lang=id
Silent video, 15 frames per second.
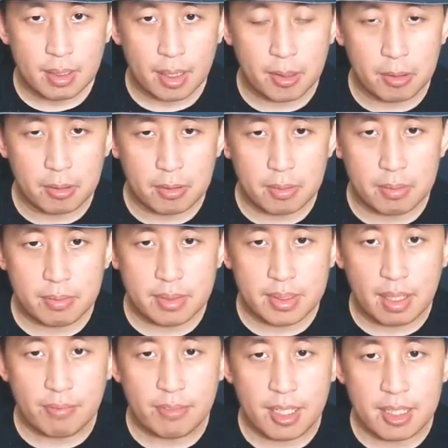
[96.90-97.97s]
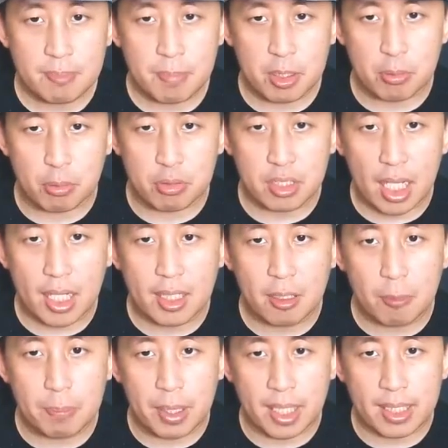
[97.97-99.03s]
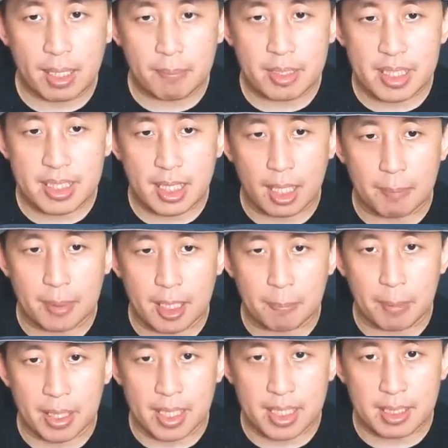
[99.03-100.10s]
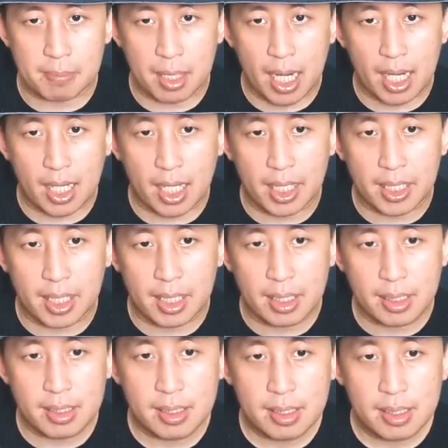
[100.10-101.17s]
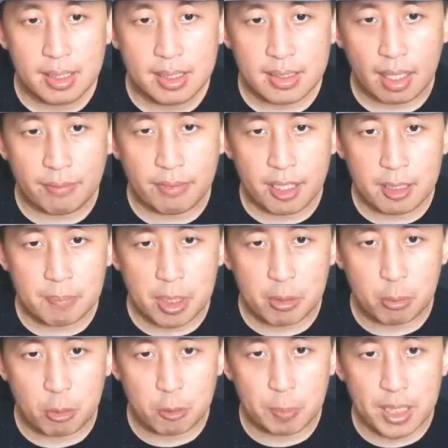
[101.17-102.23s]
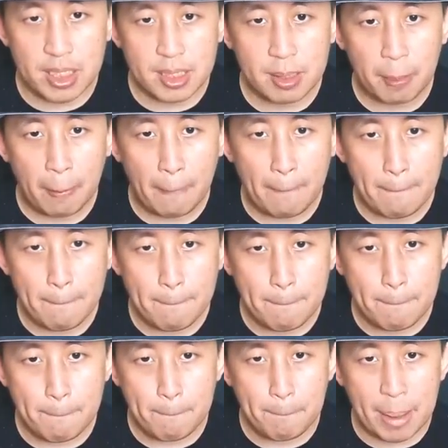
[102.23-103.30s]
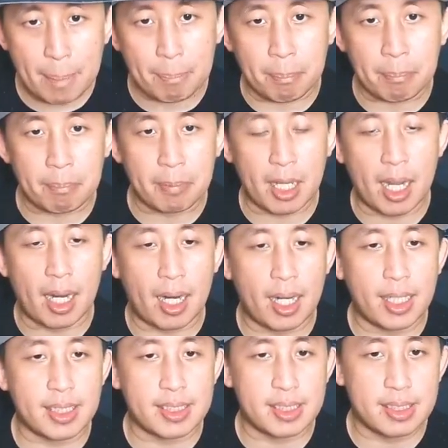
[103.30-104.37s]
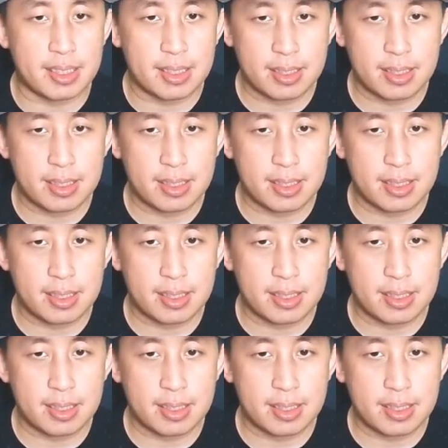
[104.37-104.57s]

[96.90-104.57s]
ayo Xavier sempat jurus kali yuk biar kita minusnya nggak banyak-banyak sama akainya Xavier sempat jurus please Plum! nice